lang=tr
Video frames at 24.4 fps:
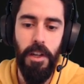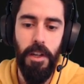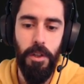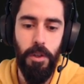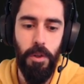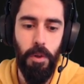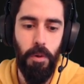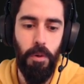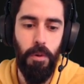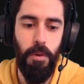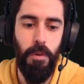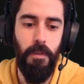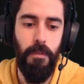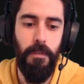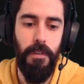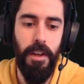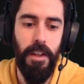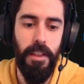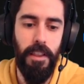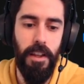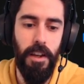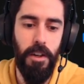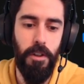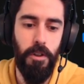Çok uygun
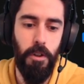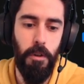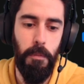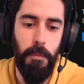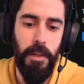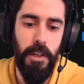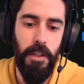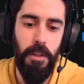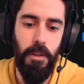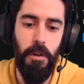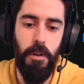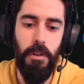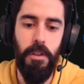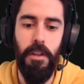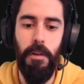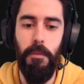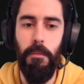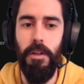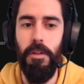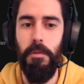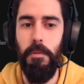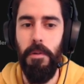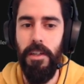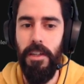fiyatlar çünkü. Biri
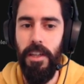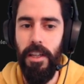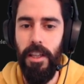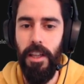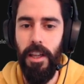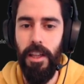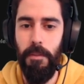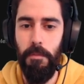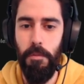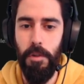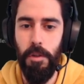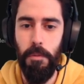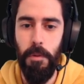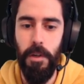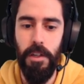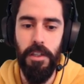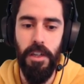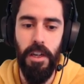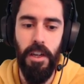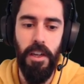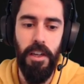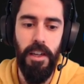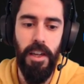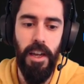4.25 biri 7.75.
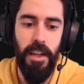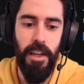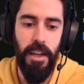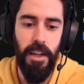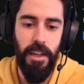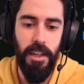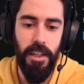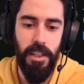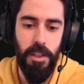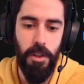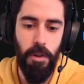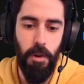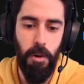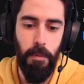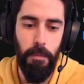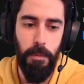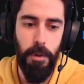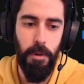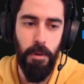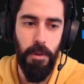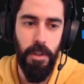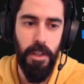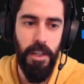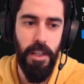Yani yaklaşık
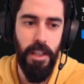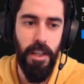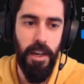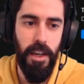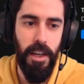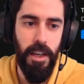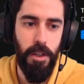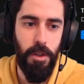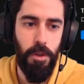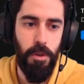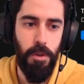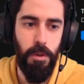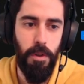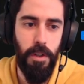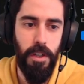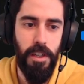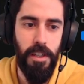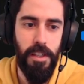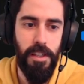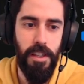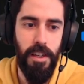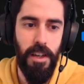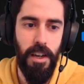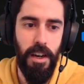11-12 liraya şu
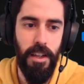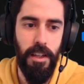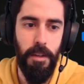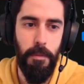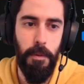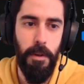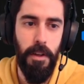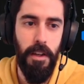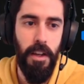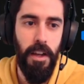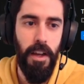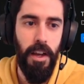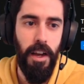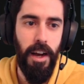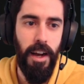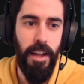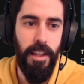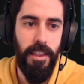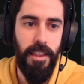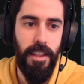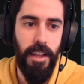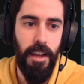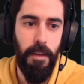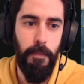ikisini alıp
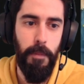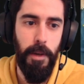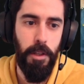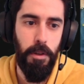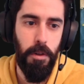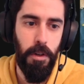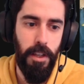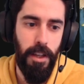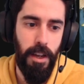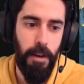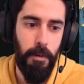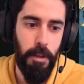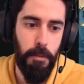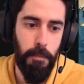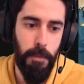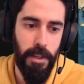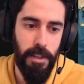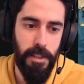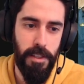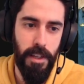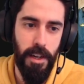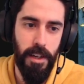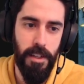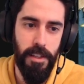hatta Metro devam etmek
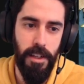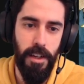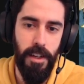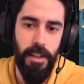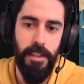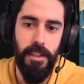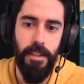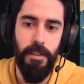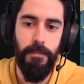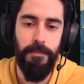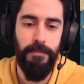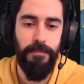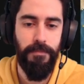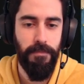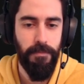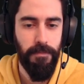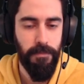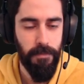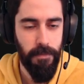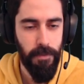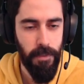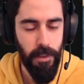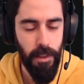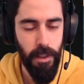isterseniz
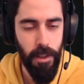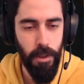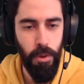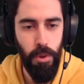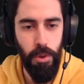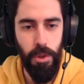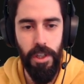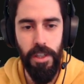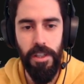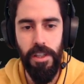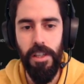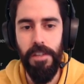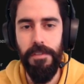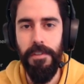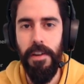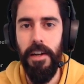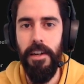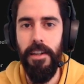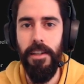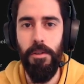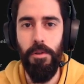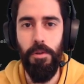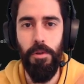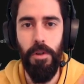ücretsiz
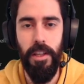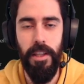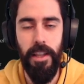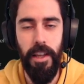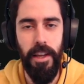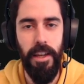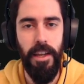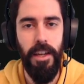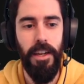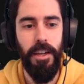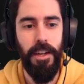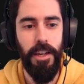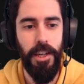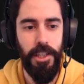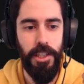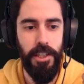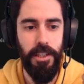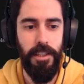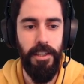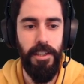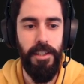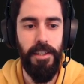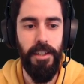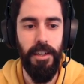verdiği sürede
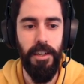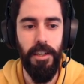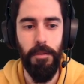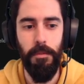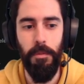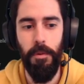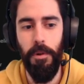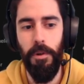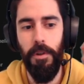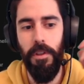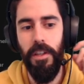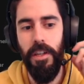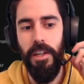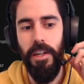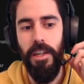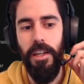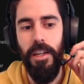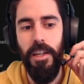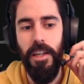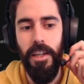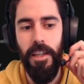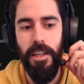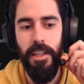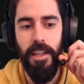kaçırdıysanız bu oyunları
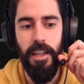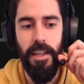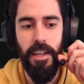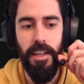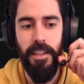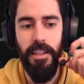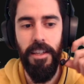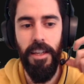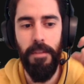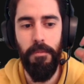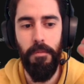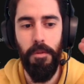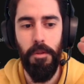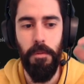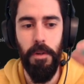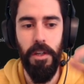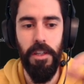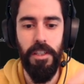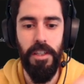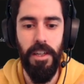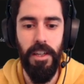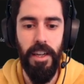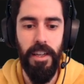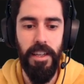yine
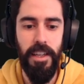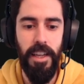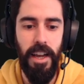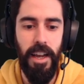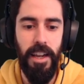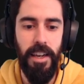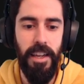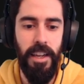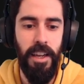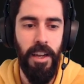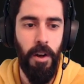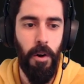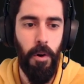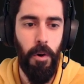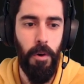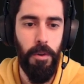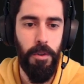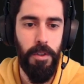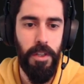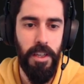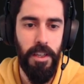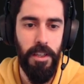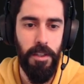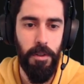7.75 liradan yani
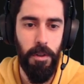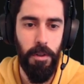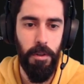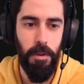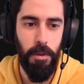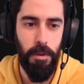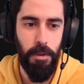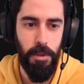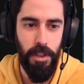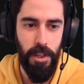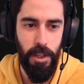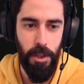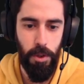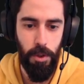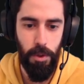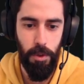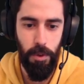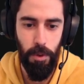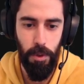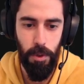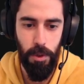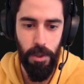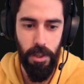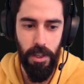18-19 liraya
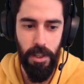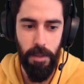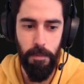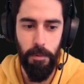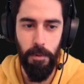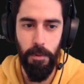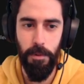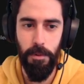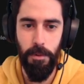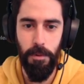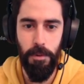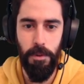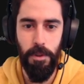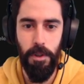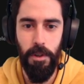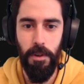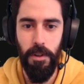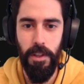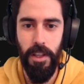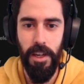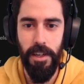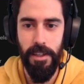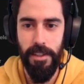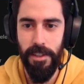şu üçünü alıp uzun süre
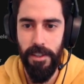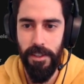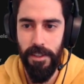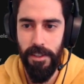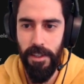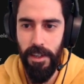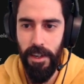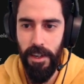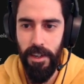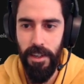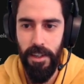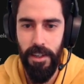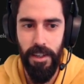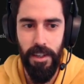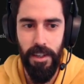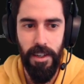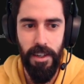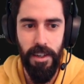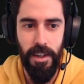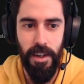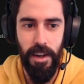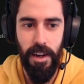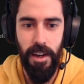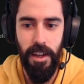oynarsınız ya.
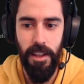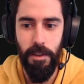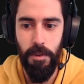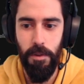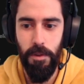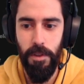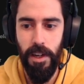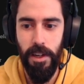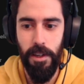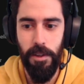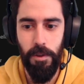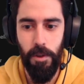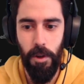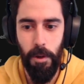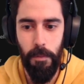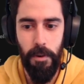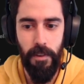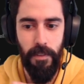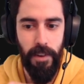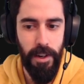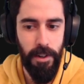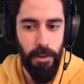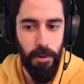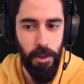Gayet güzel.
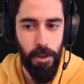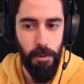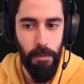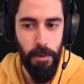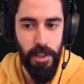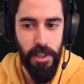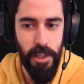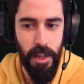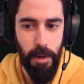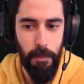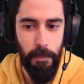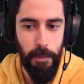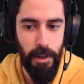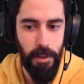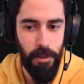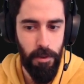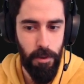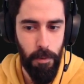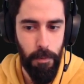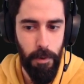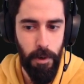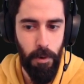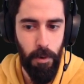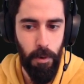Soma var gözüme çarpan.
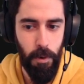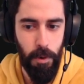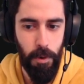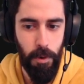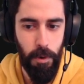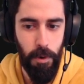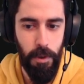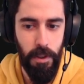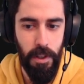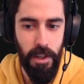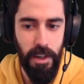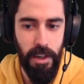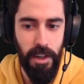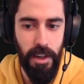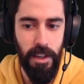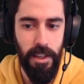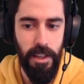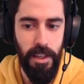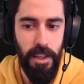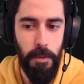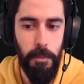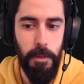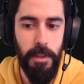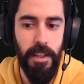Soma korku oyunlarından
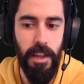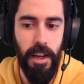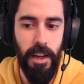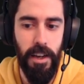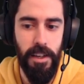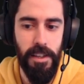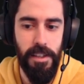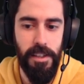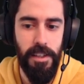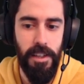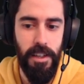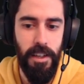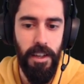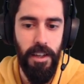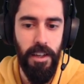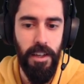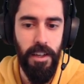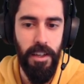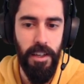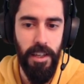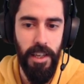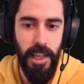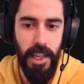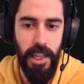iyi bir tanesi.
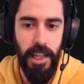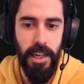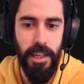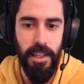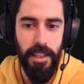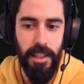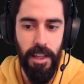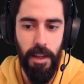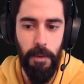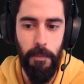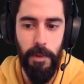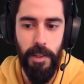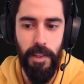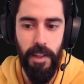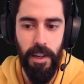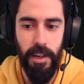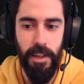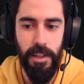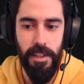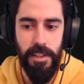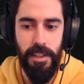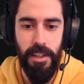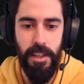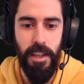İlerinden bir
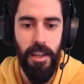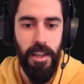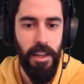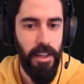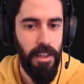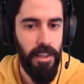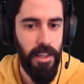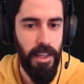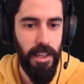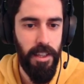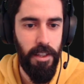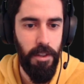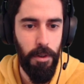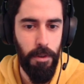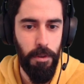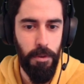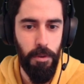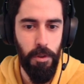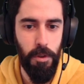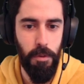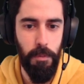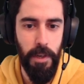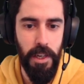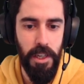tanesi.
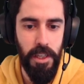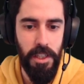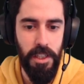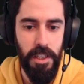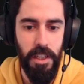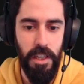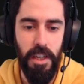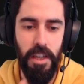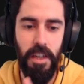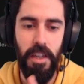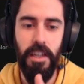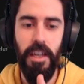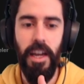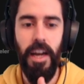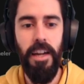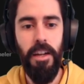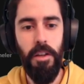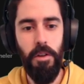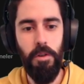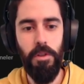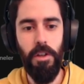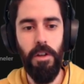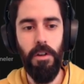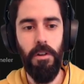7.35.
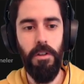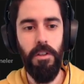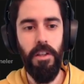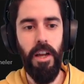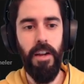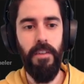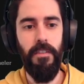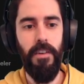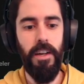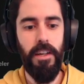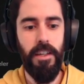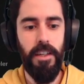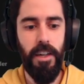Yani güzel oyunlar var